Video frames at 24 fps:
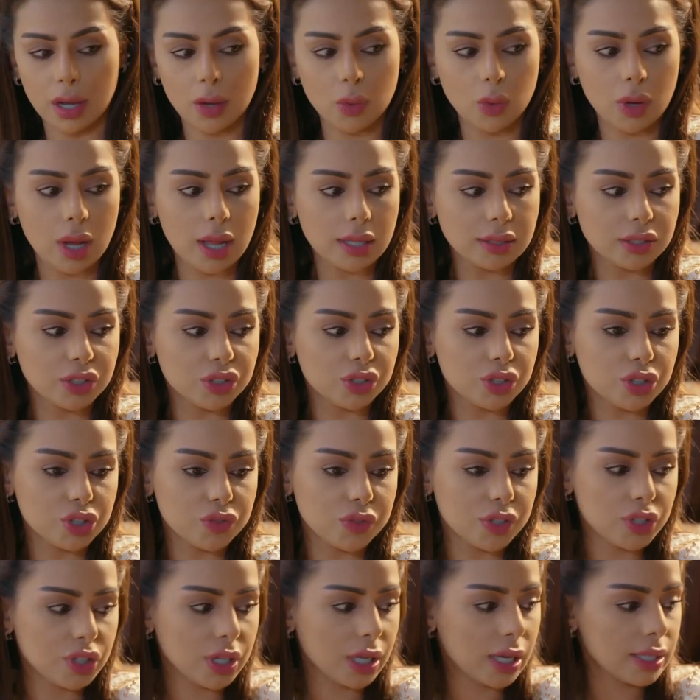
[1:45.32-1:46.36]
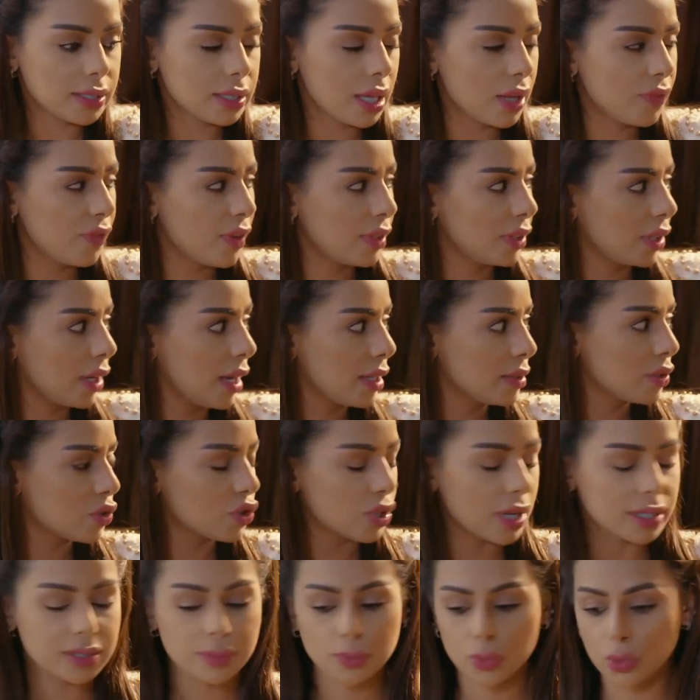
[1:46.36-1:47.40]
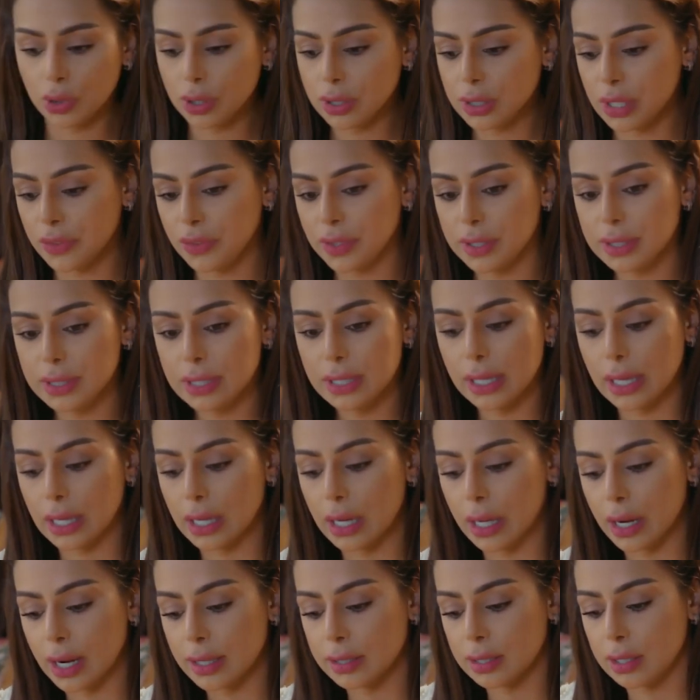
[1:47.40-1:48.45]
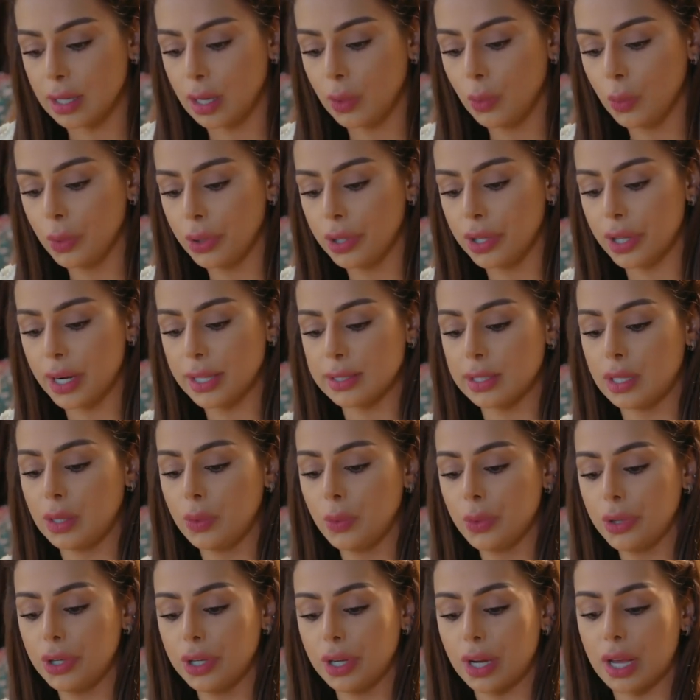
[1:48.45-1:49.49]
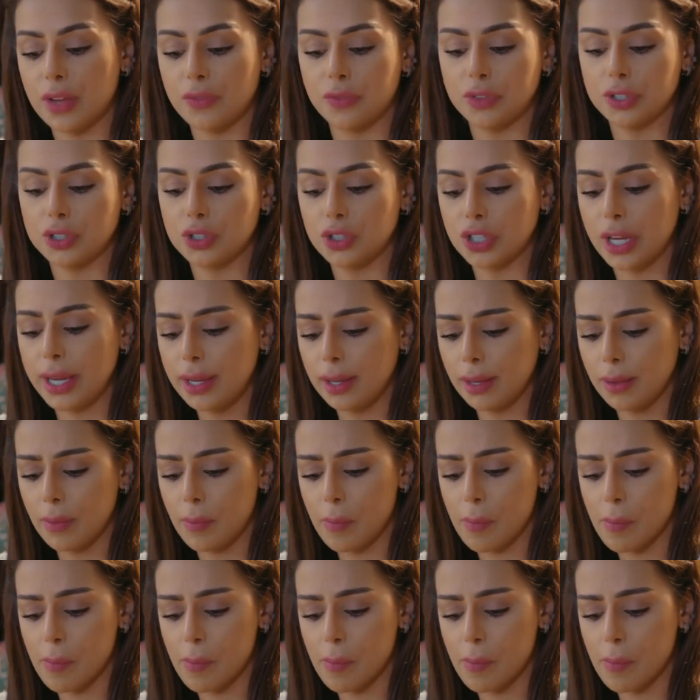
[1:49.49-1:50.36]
او خالتي تشفيك على سالفه راسك لازم تروحين تفحصين كله راسي يعورني راسي يعورني خافيت شيء